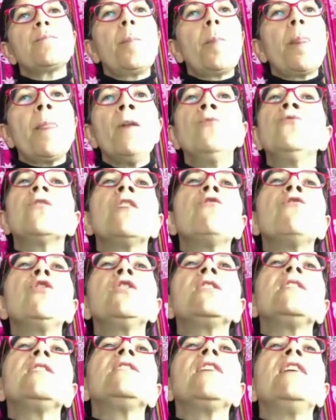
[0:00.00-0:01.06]
Nous avons un
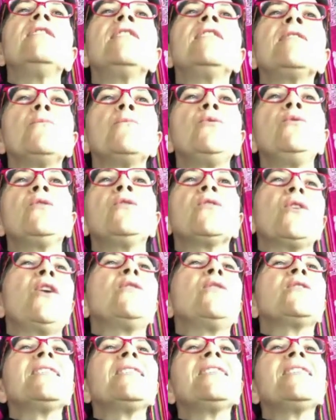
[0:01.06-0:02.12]
sixième,
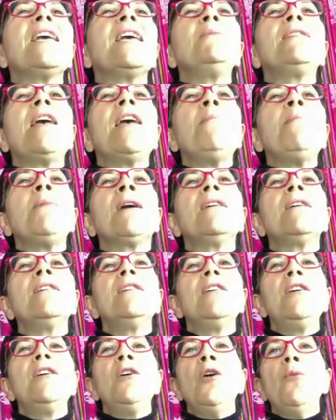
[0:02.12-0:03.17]
un sixième thème
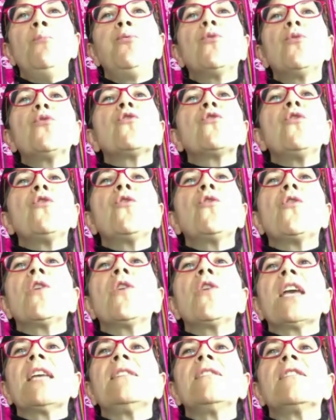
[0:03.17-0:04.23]
pour une
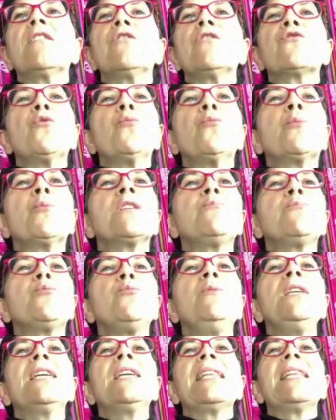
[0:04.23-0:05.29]
reconquête des entreprises
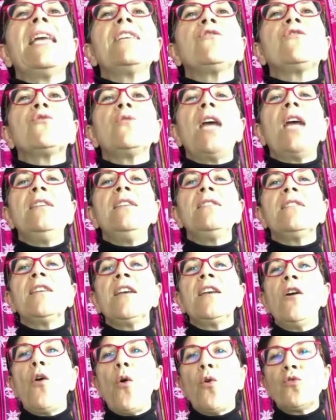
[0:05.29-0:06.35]
publiques et
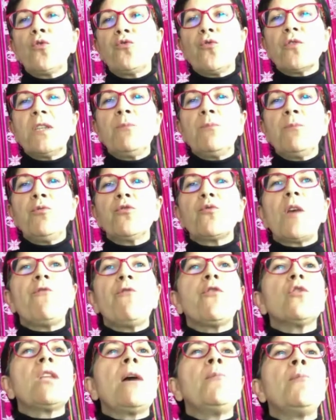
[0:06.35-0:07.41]
nationalisées autour des
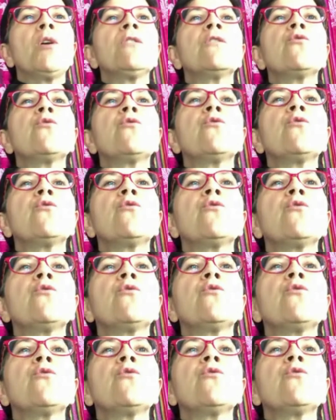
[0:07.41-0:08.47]
besoins fondamentaux,
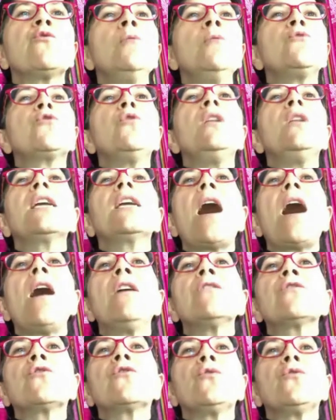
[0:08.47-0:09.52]
puisque les
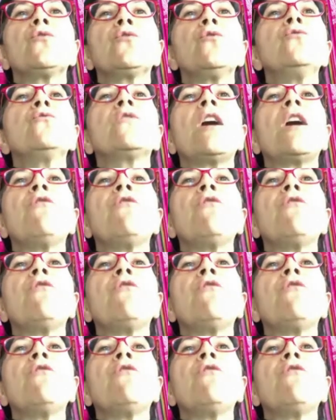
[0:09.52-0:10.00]
carences que nous avons